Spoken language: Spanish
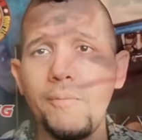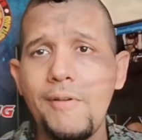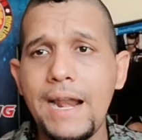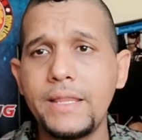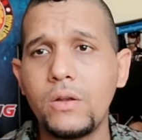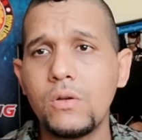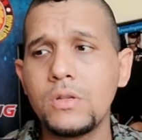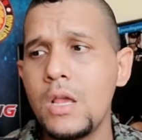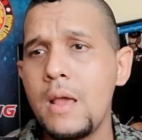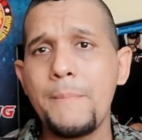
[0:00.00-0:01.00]
fanáticos,
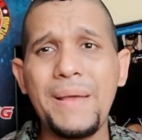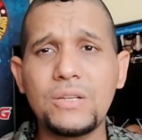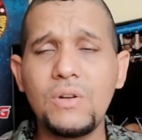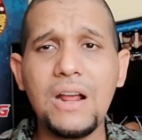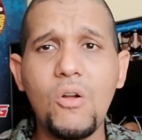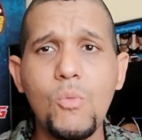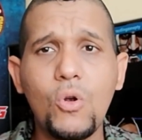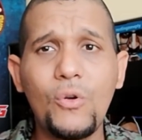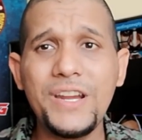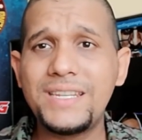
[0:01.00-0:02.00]
personas
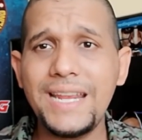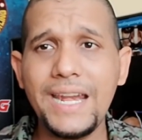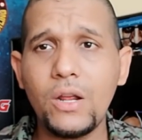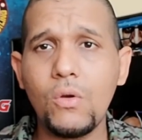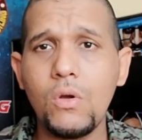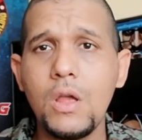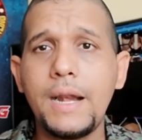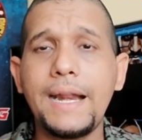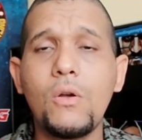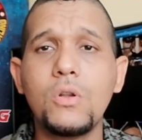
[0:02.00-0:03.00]
como Chris Jericho
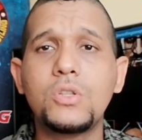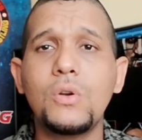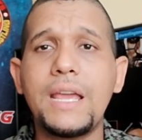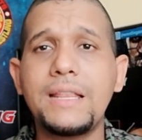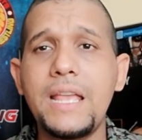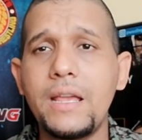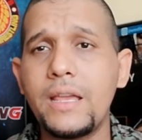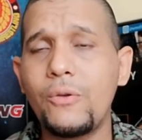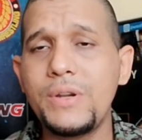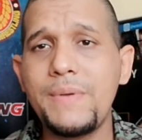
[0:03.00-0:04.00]
reconoció que,
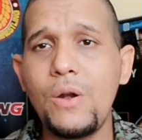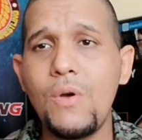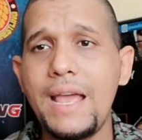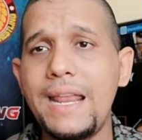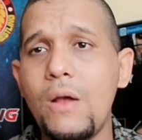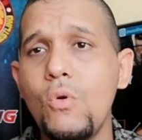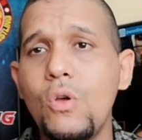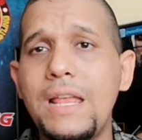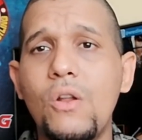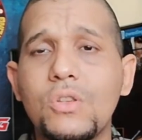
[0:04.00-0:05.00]
Chris Benoit era uno
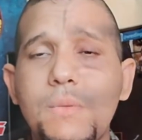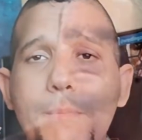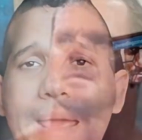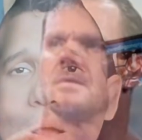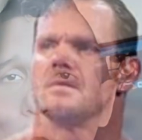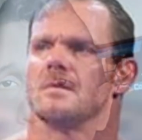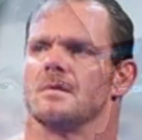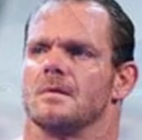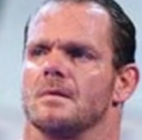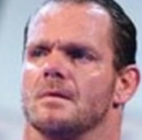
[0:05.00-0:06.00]
de los
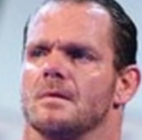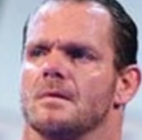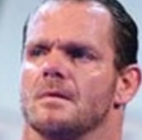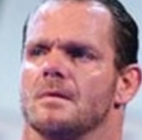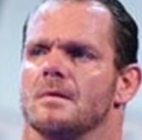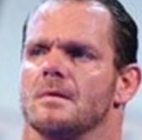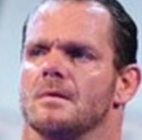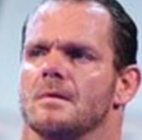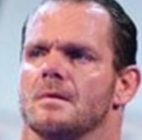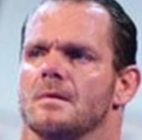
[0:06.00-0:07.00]
mejores, o si no
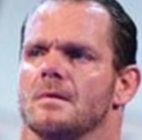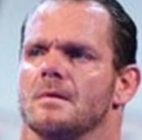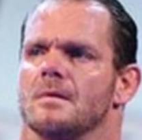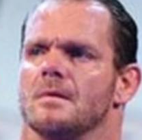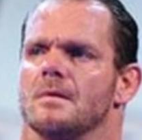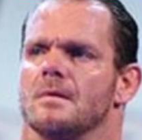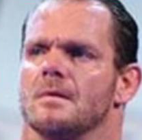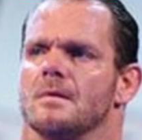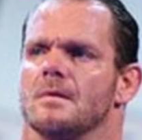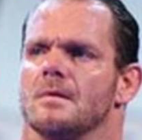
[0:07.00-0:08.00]
uno de los, de
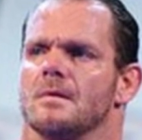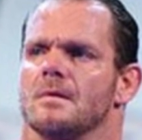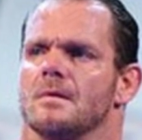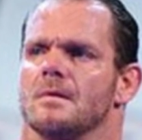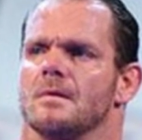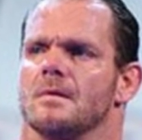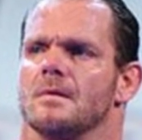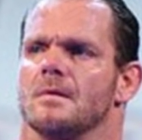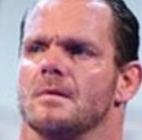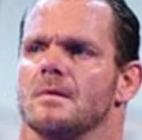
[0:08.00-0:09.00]
los más técnicos
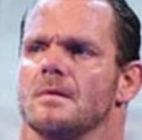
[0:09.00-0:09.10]
en toda la